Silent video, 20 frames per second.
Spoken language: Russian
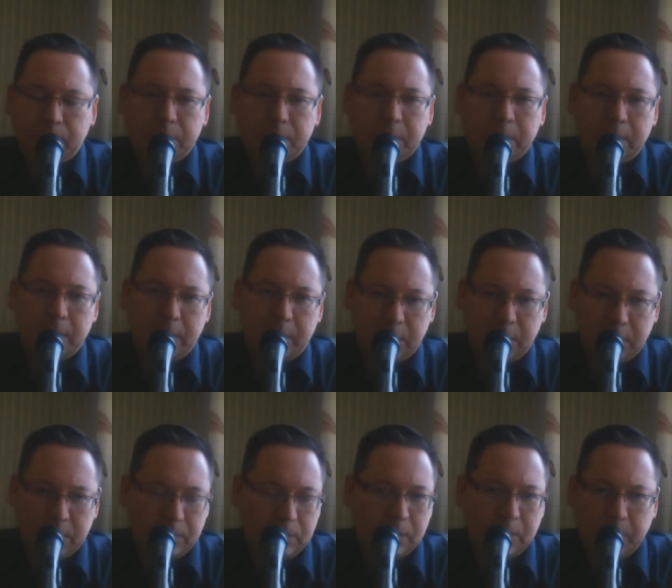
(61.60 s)
устной речи,
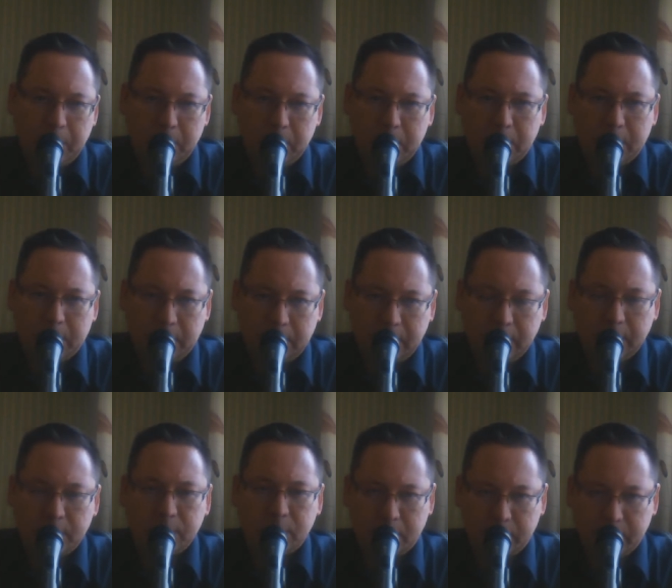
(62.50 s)
ну, например,
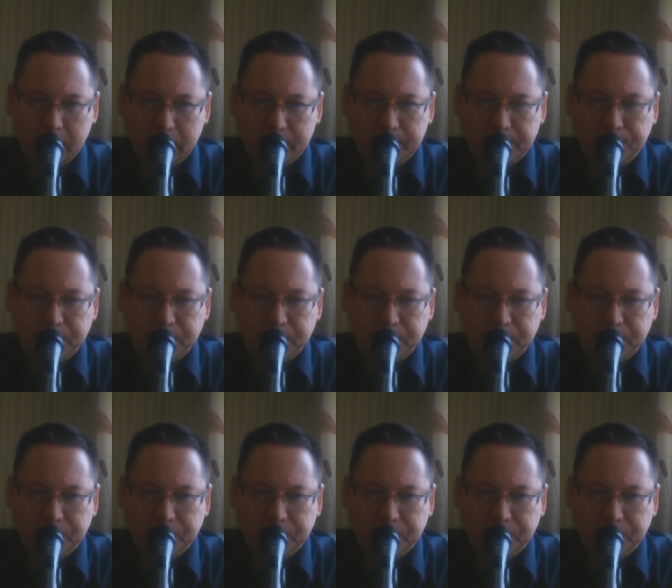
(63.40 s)
оговорки.